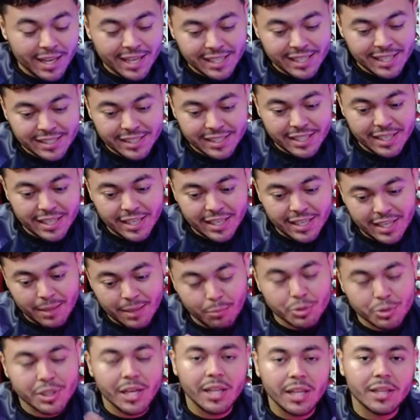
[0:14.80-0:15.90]
MLS y
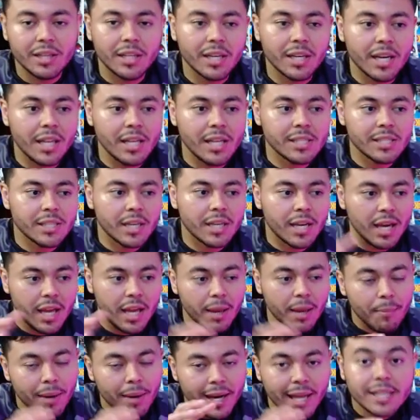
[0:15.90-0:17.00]
hay mucha gente que dice que
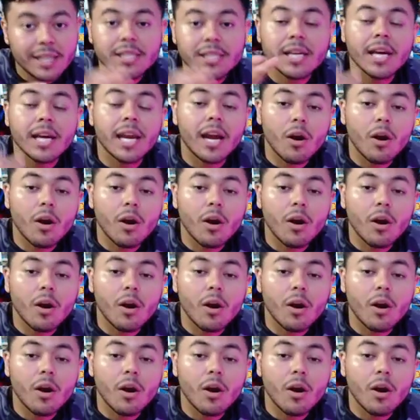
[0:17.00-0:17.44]
la MLS